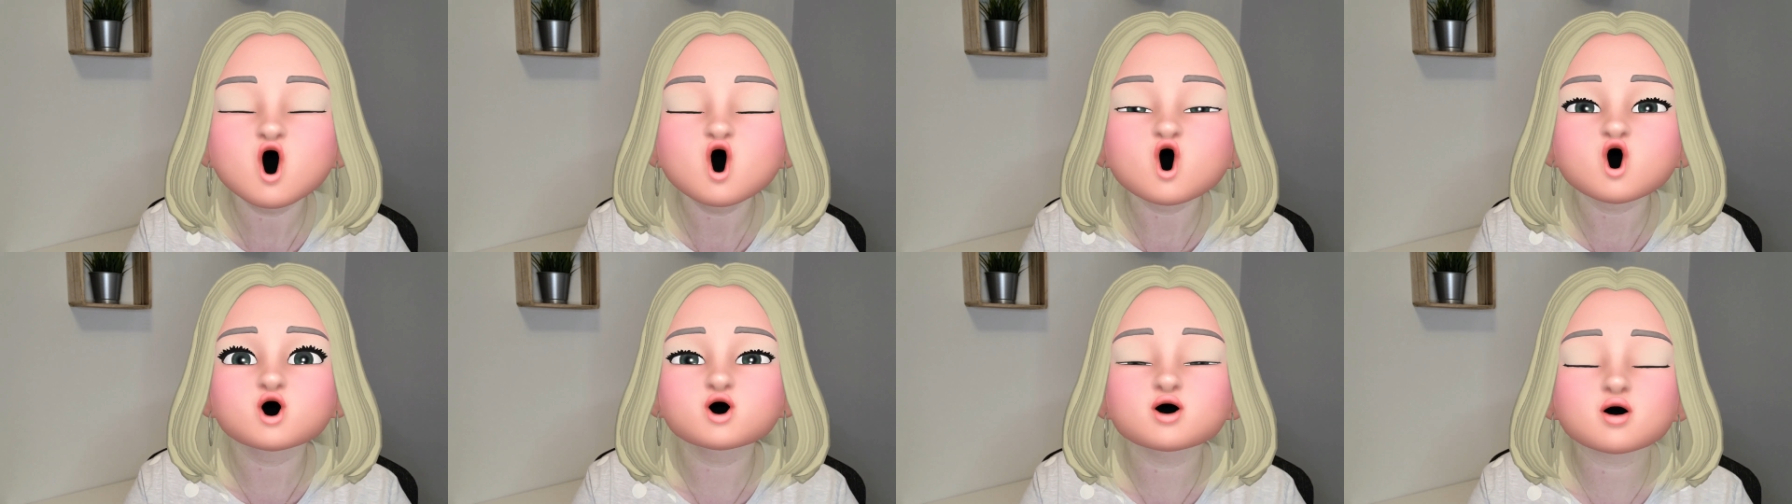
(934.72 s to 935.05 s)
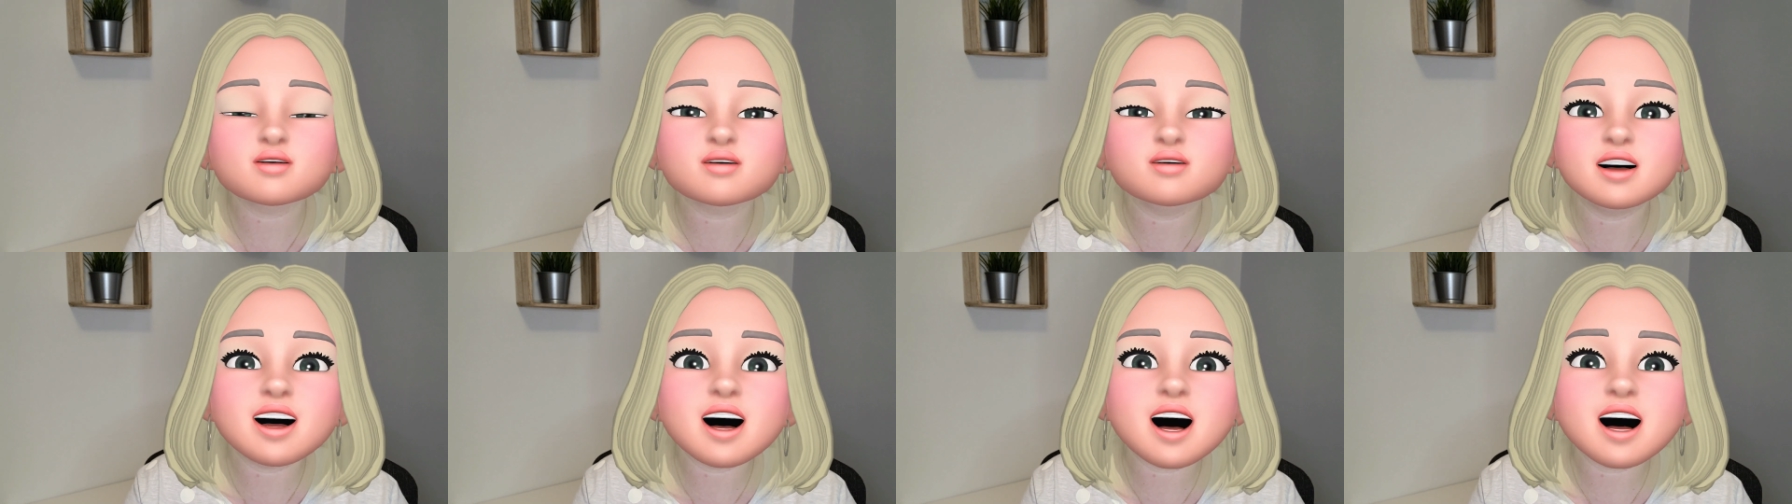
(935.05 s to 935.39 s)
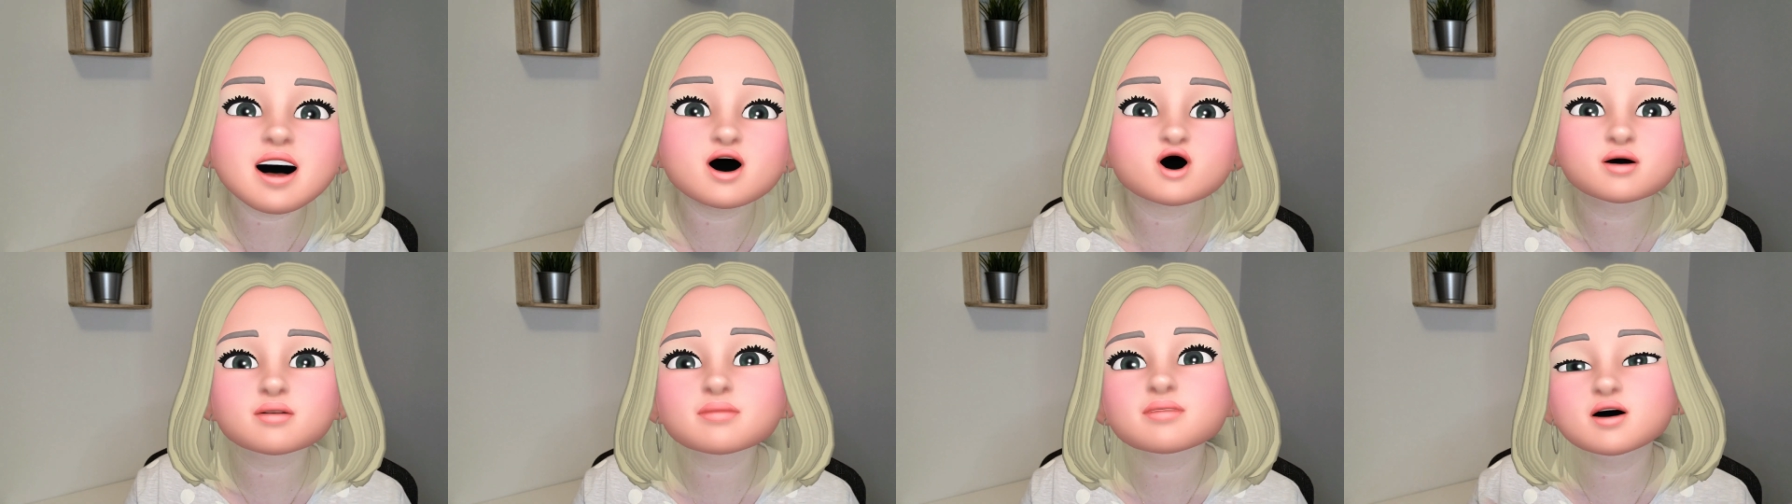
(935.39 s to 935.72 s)
Donc voilà,
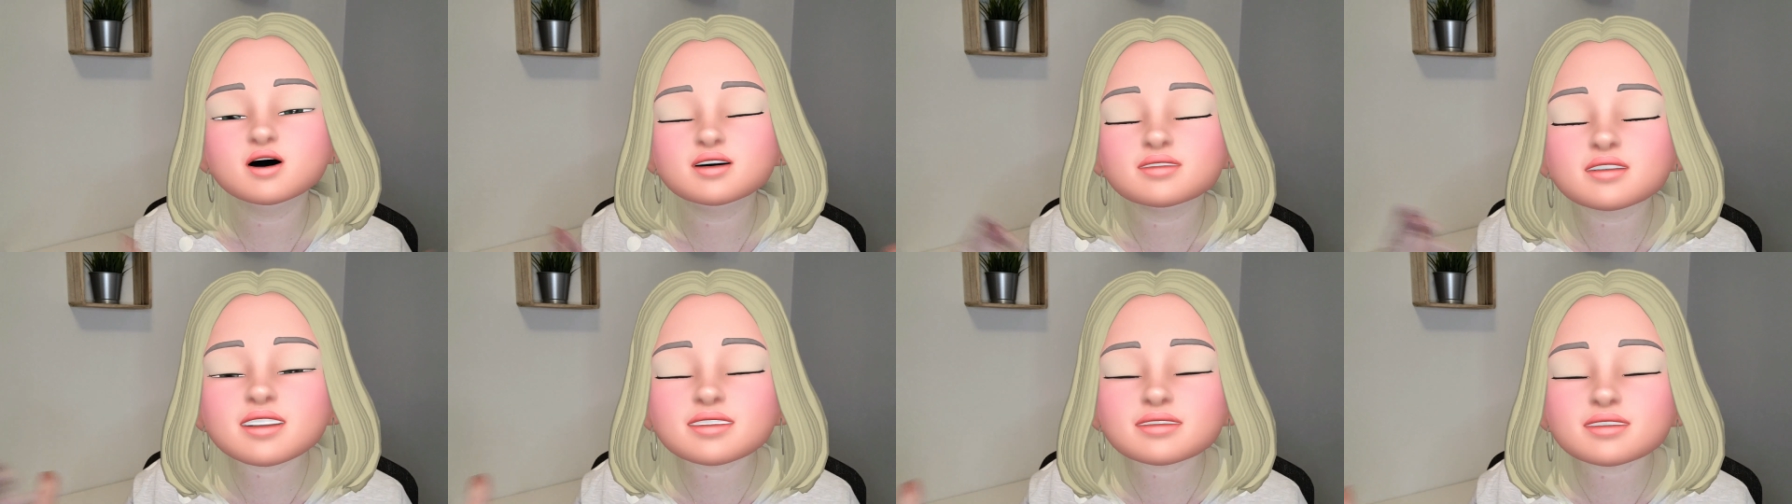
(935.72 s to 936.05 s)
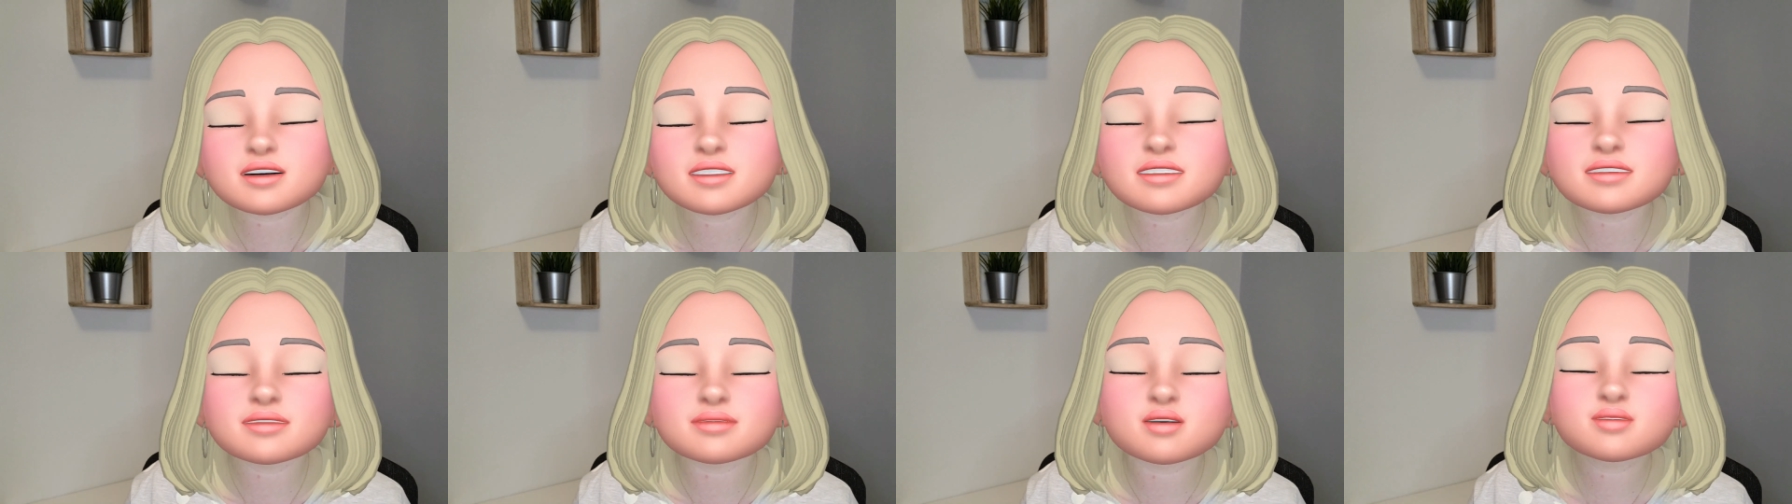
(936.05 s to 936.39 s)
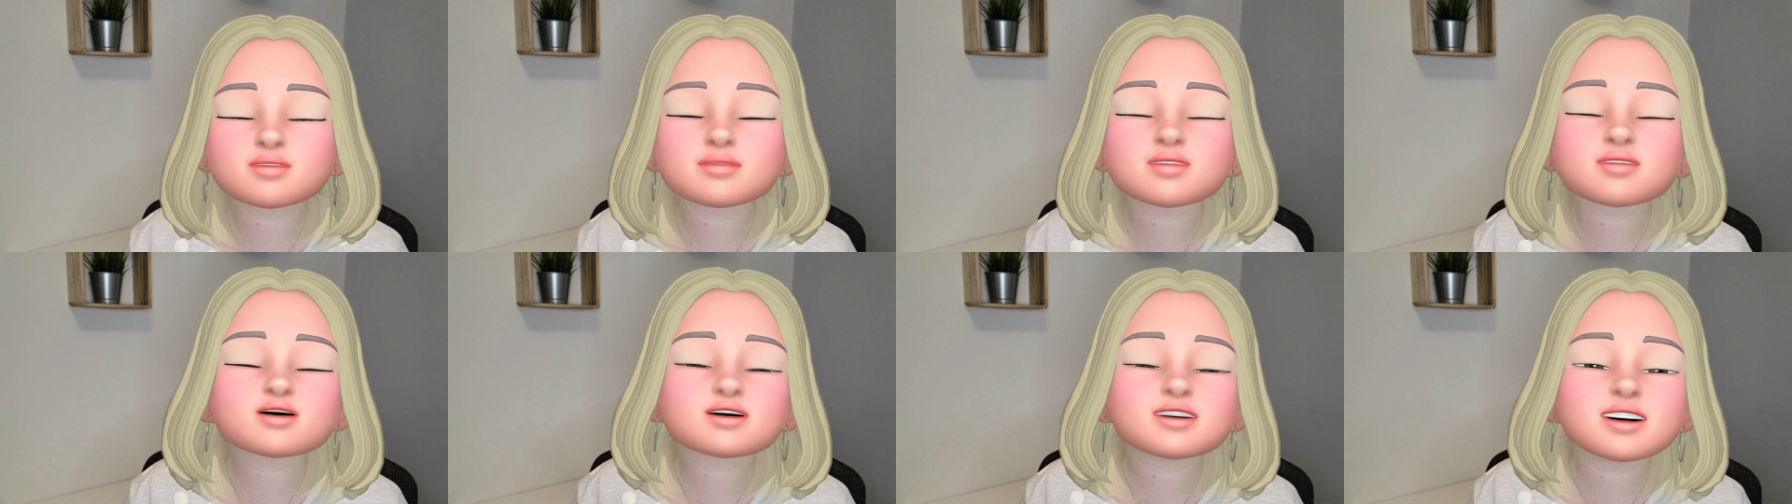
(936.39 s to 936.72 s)
alors pour les personnes qui
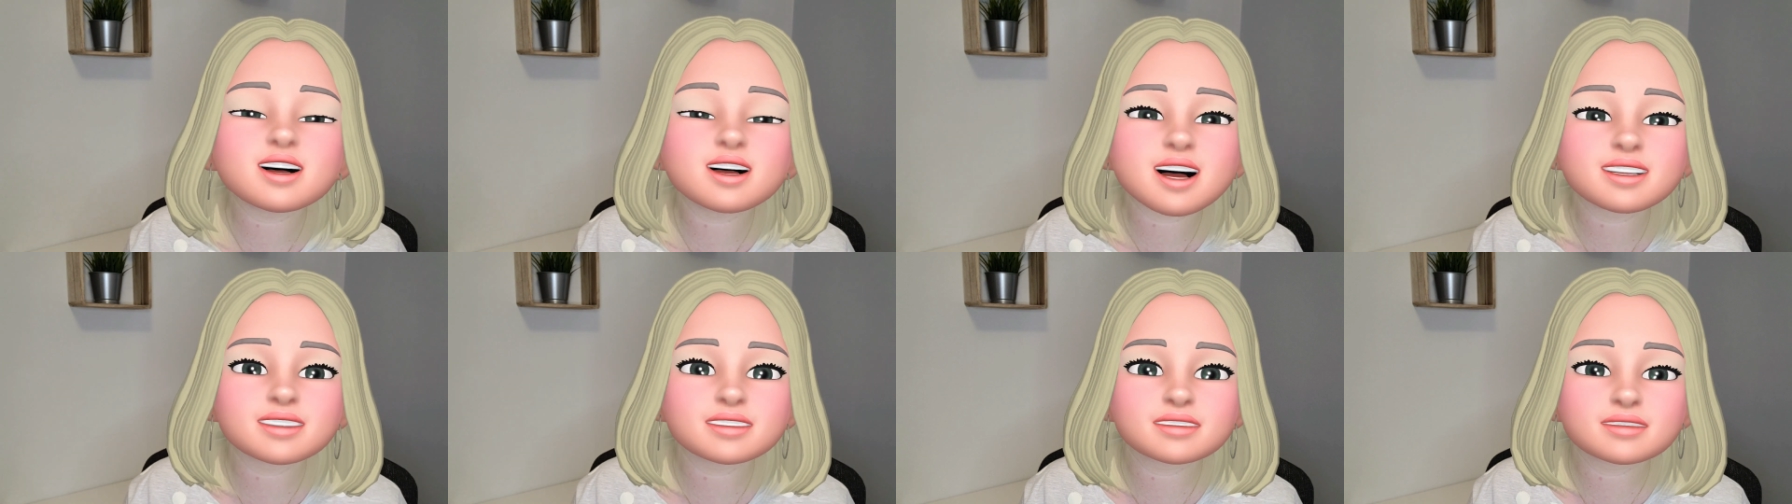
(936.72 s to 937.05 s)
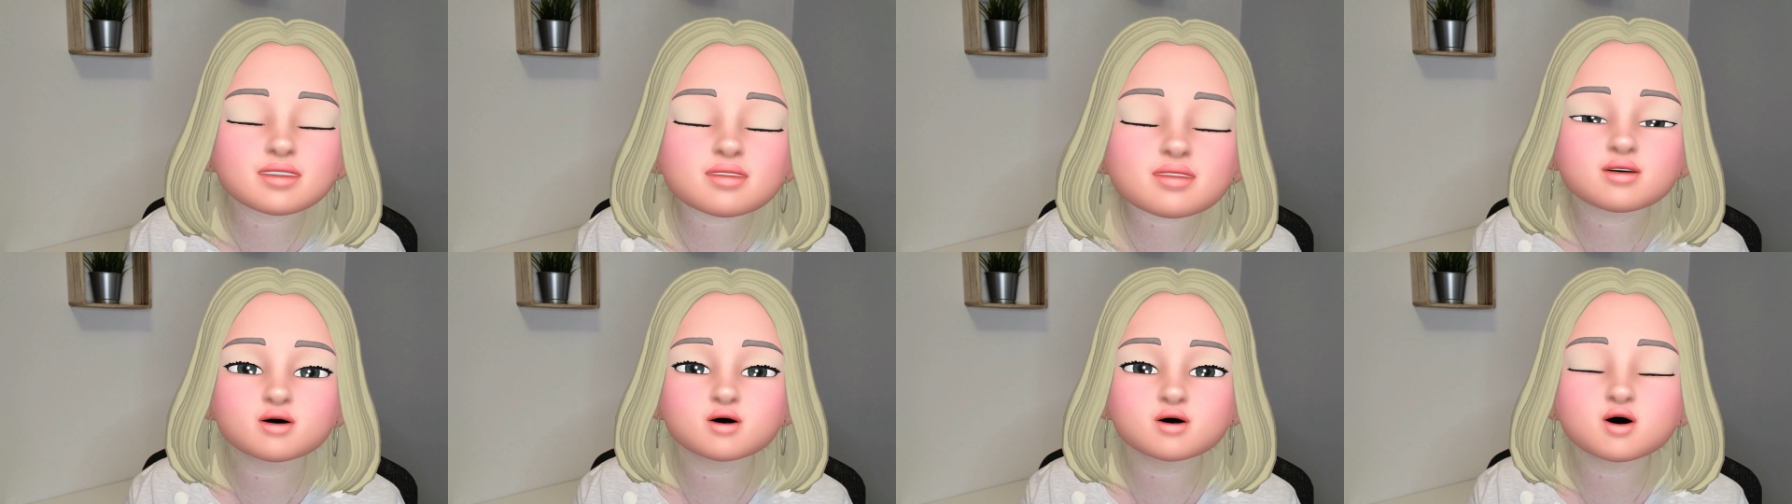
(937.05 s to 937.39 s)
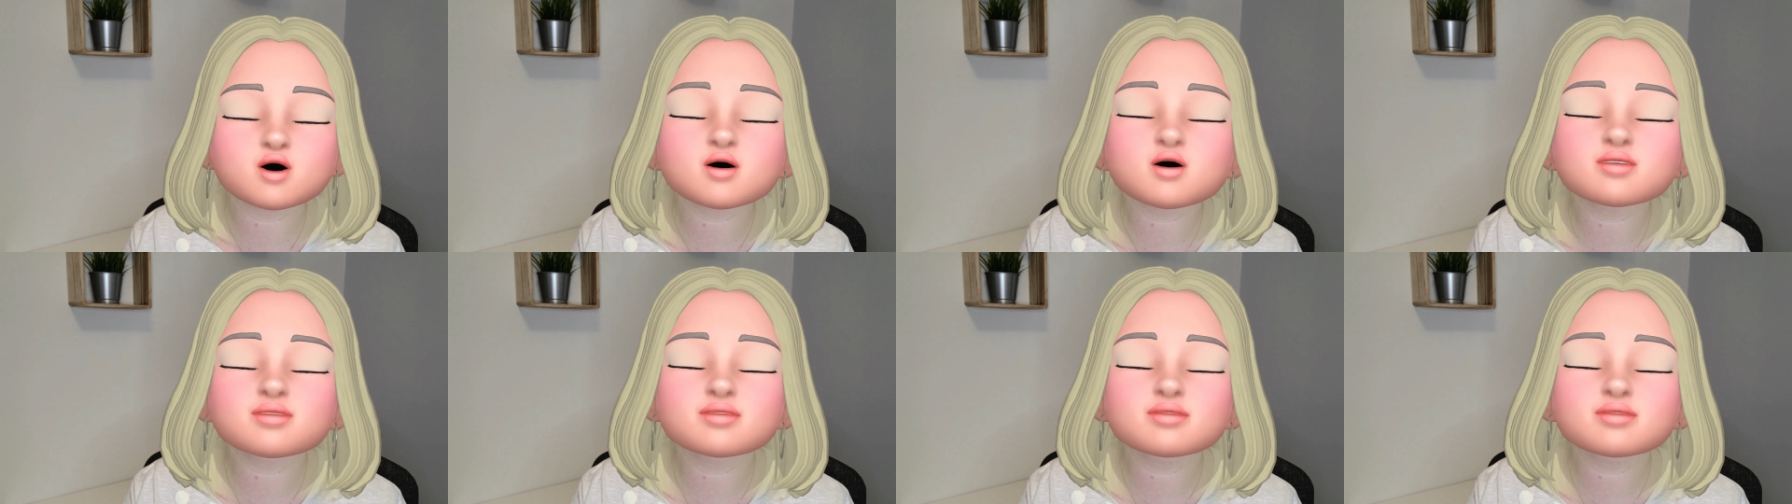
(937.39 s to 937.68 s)
me poseraient la question,